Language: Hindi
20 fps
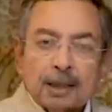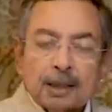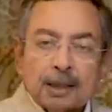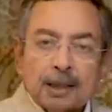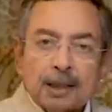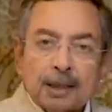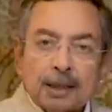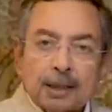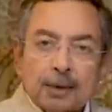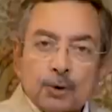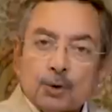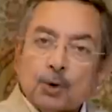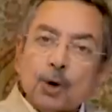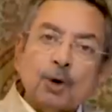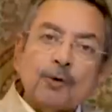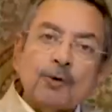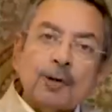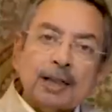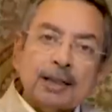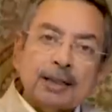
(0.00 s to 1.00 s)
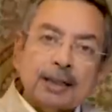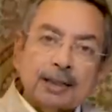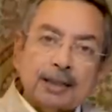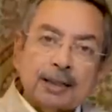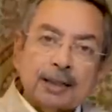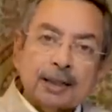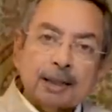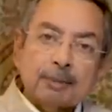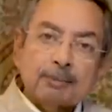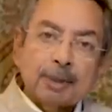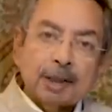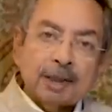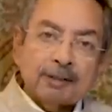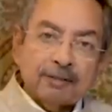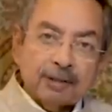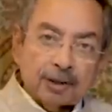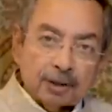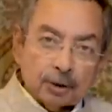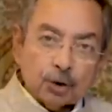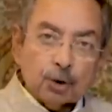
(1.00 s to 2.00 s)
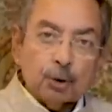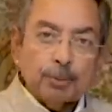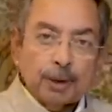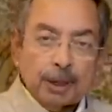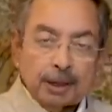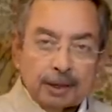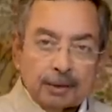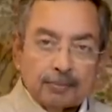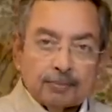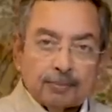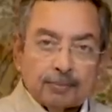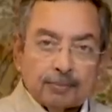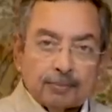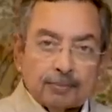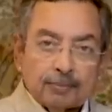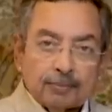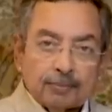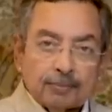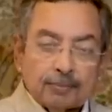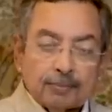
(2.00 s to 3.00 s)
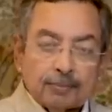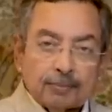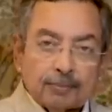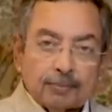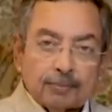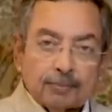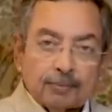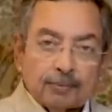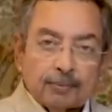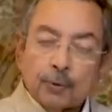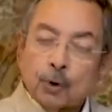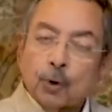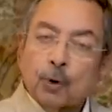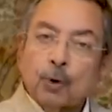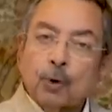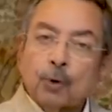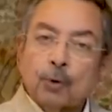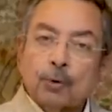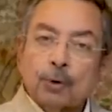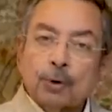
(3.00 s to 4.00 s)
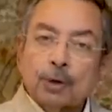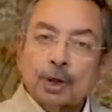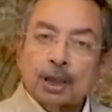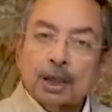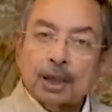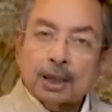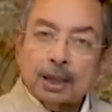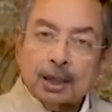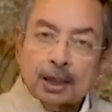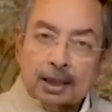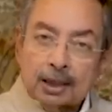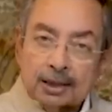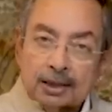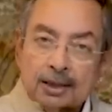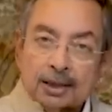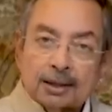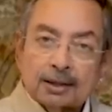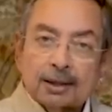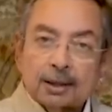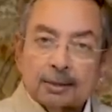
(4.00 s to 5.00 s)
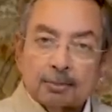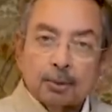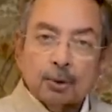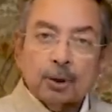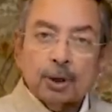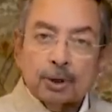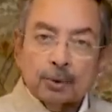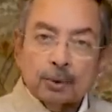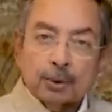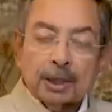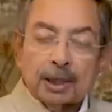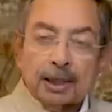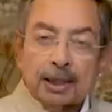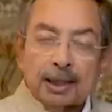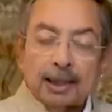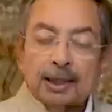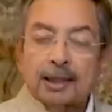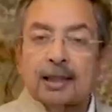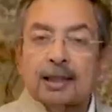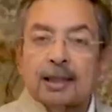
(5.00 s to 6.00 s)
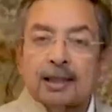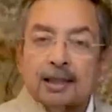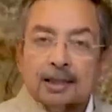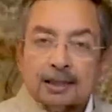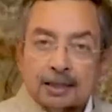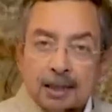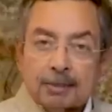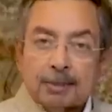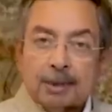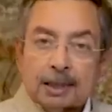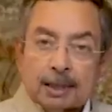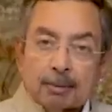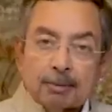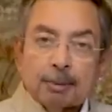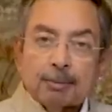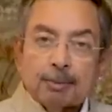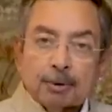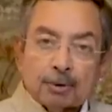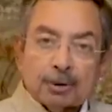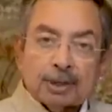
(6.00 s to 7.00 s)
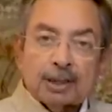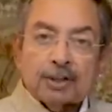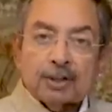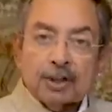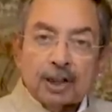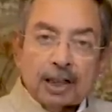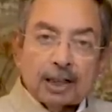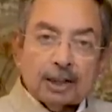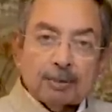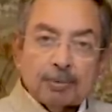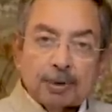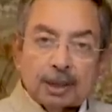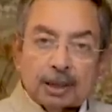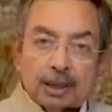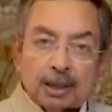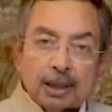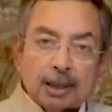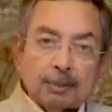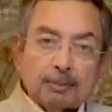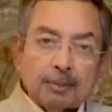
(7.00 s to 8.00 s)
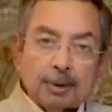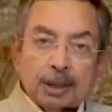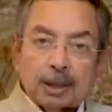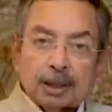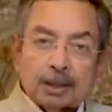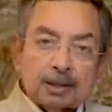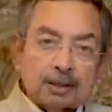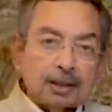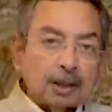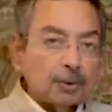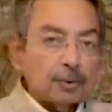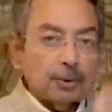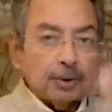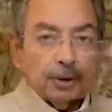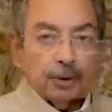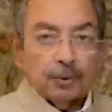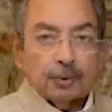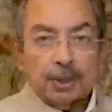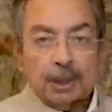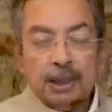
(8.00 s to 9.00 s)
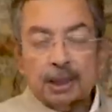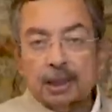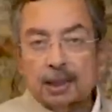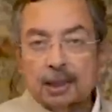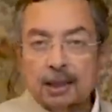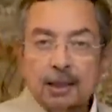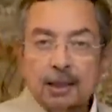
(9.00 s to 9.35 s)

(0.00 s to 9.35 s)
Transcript: कि जो वायदे किए गए मैनिफेस्टो में वो किस हद तक पूरे हो रहे हैं समय समय पर उसकी जांच पड़ताल परख ज़रूरी होगी